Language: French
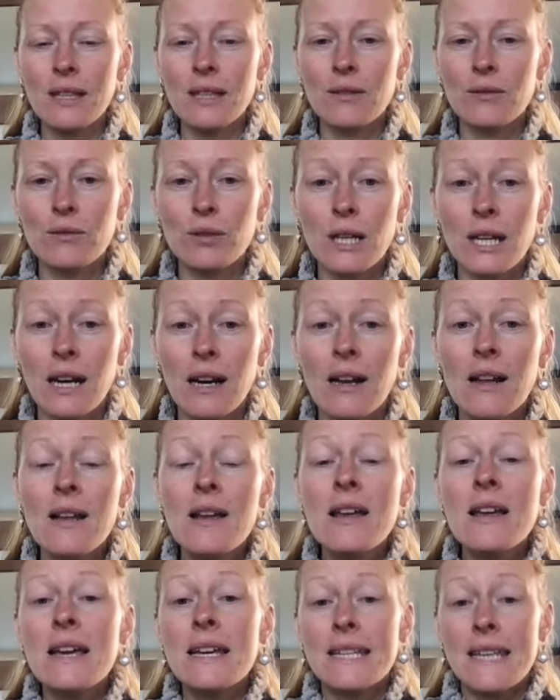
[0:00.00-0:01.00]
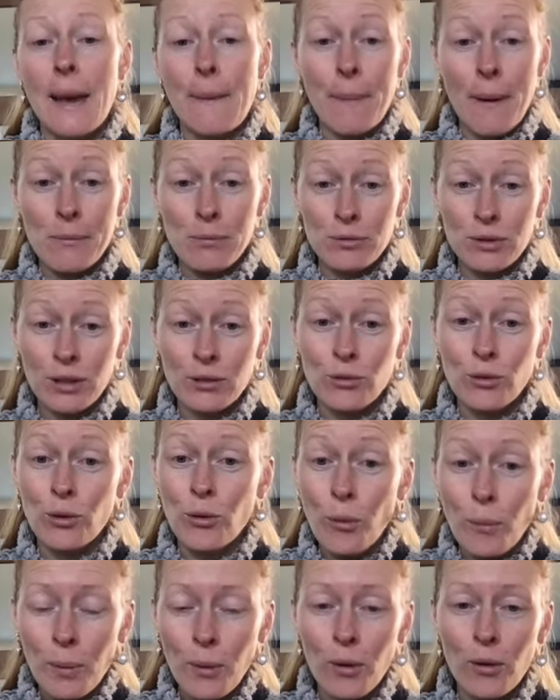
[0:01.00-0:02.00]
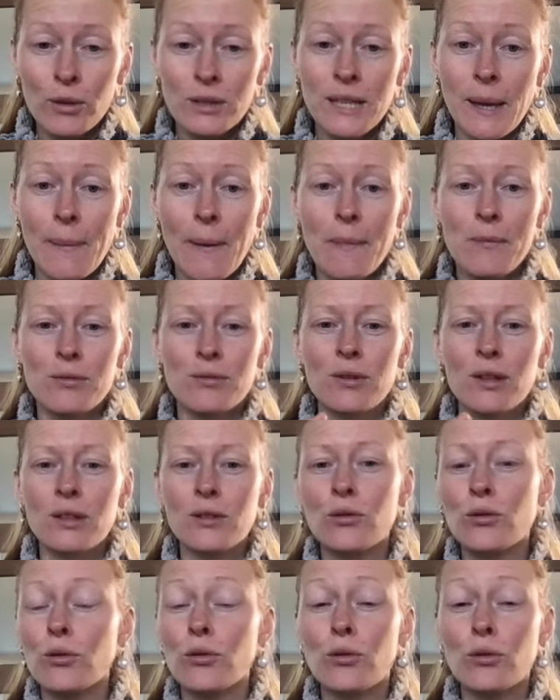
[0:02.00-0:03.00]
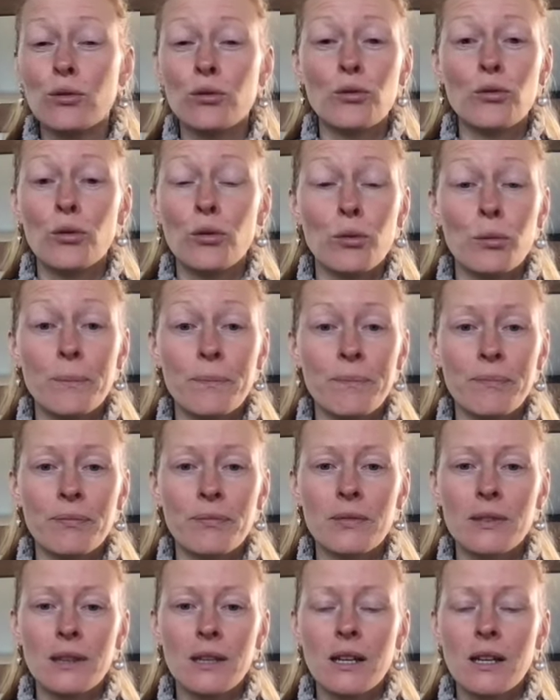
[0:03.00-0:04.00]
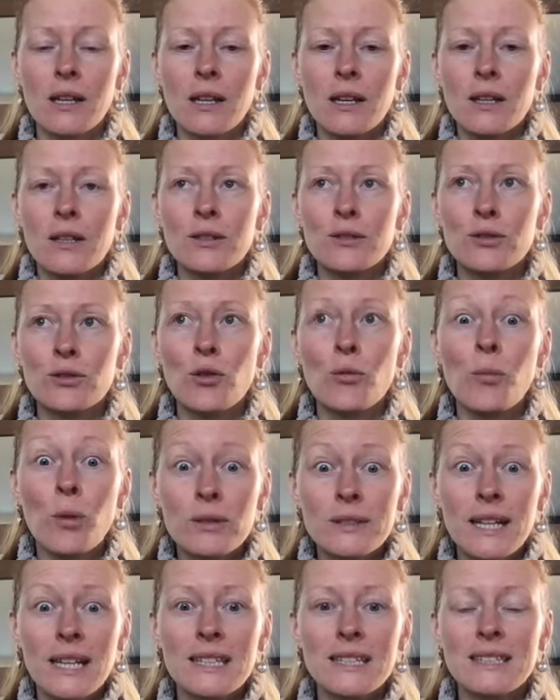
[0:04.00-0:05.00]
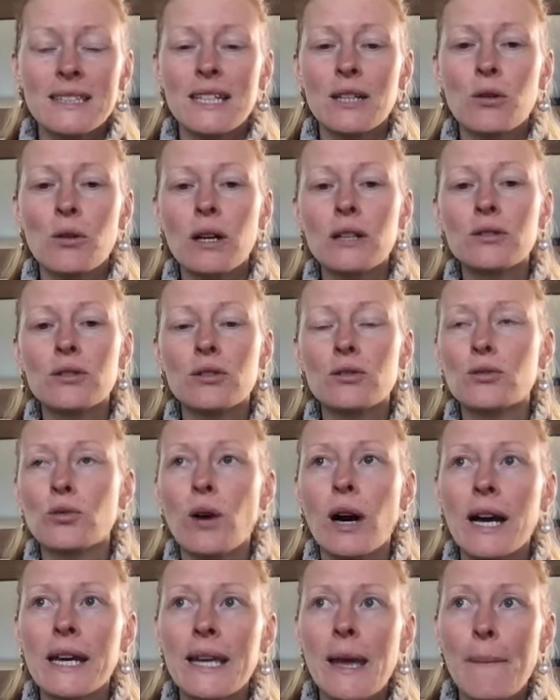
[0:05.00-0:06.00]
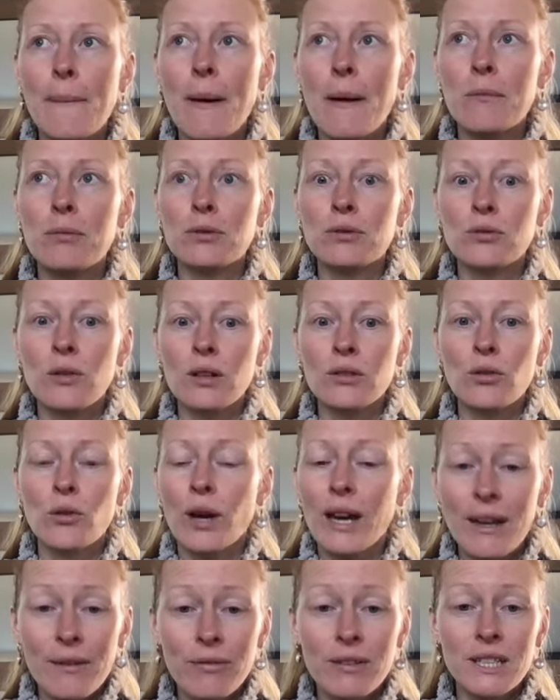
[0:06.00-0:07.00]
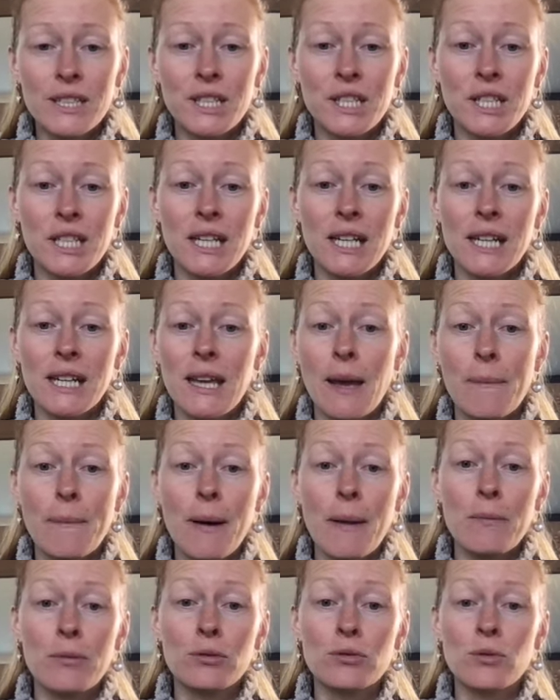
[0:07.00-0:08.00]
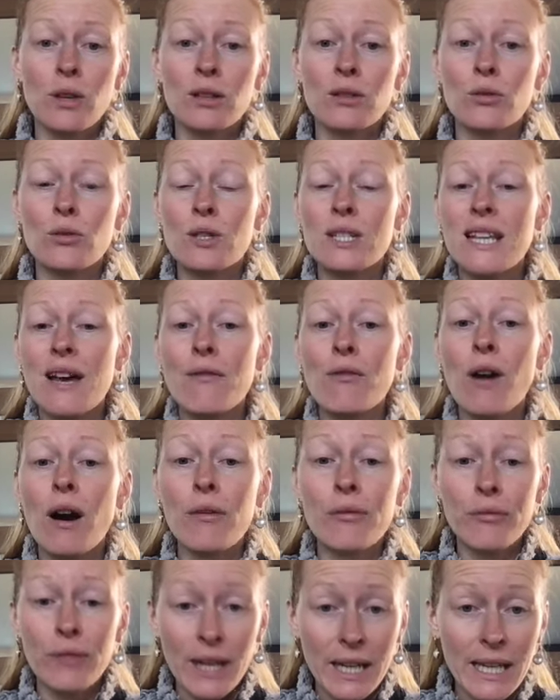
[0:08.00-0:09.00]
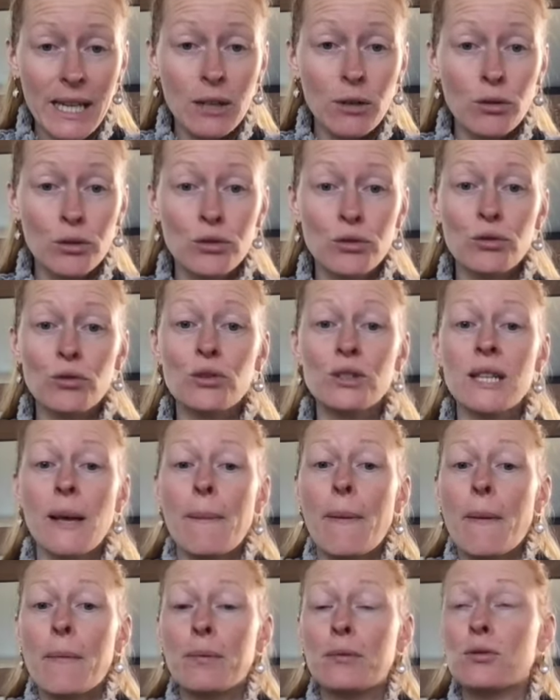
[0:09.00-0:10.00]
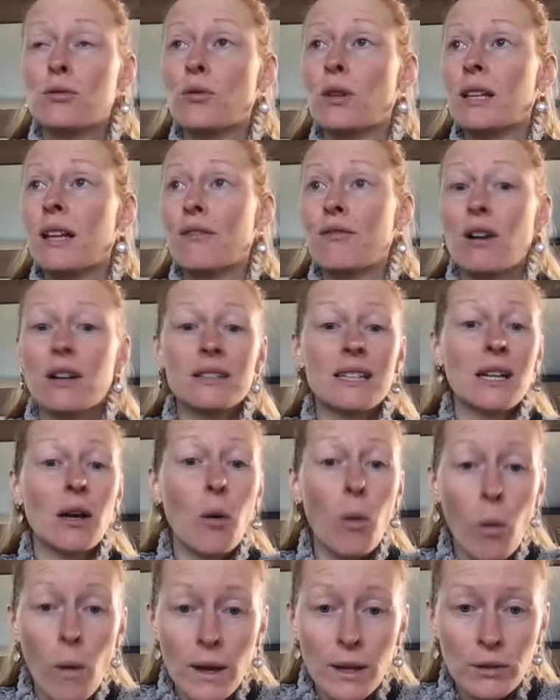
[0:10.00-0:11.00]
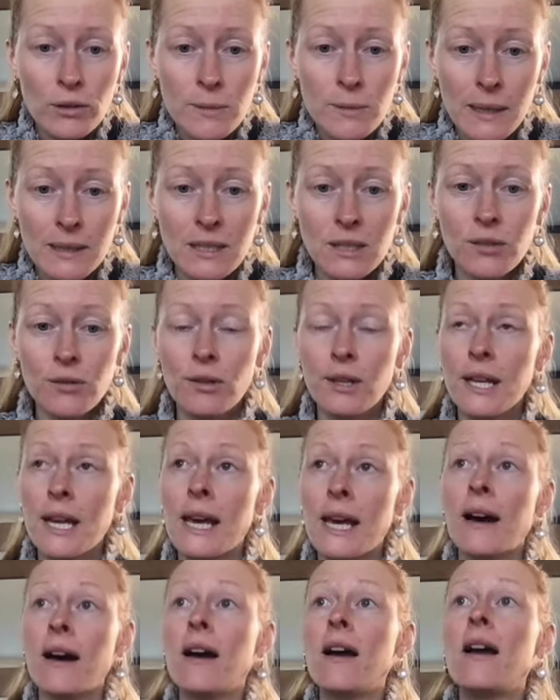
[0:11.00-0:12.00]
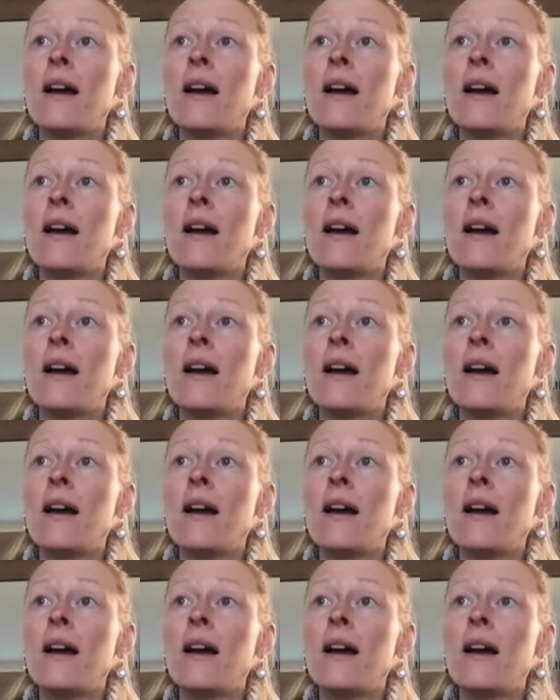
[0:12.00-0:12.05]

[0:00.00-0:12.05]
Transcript: Voilà. Il n'y a pas besoin de comprendre, il n'y a pas besoin de de mentaliser quoi que ce soit. Il n'y a pas besoin de réfléchir, il n'y a pas besoin de savoir faire quelque chose, il n'y a pas besoin d'avoir des croyances particulières,